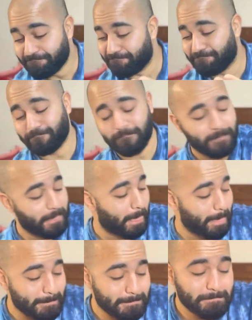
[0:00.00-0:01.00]
جدا
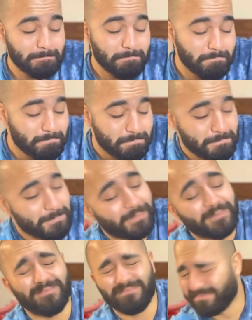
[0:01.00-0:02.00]
وما تقلقش
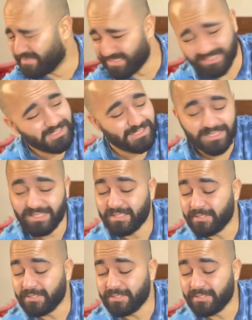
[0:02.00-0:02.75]
مش هتاخر قوي